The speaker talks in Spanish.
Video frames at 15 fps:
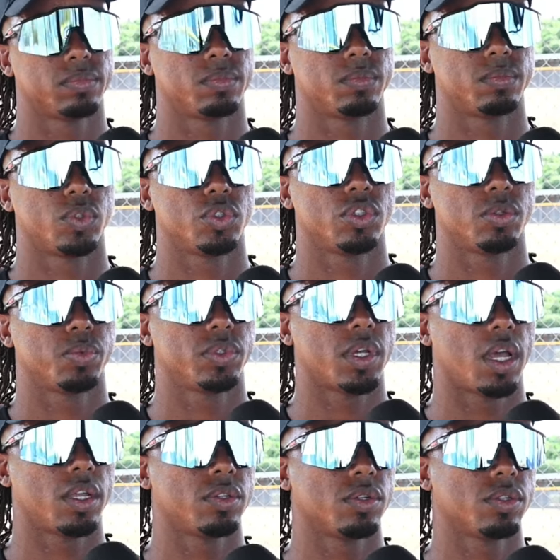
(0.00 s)
muchos
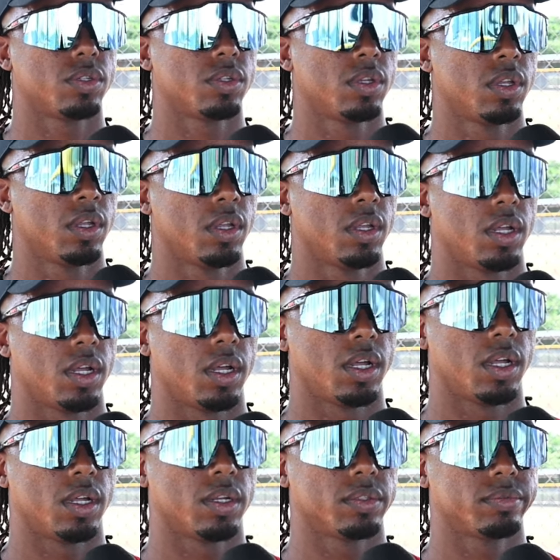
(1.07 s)
muchachos
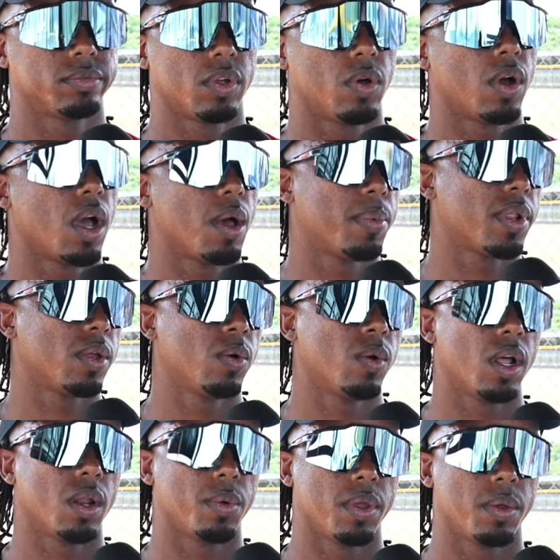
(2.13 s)
ah, con hambre de
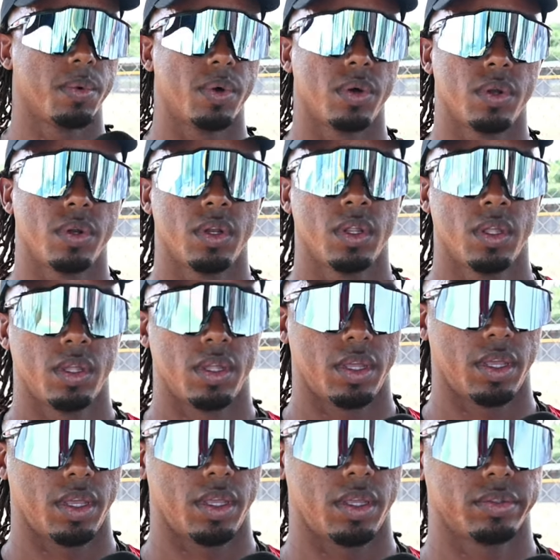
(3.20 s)
jugar el béisbol,
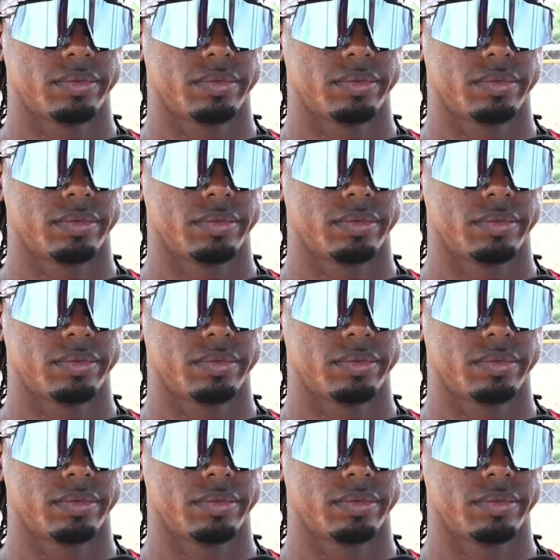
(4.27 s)
eh,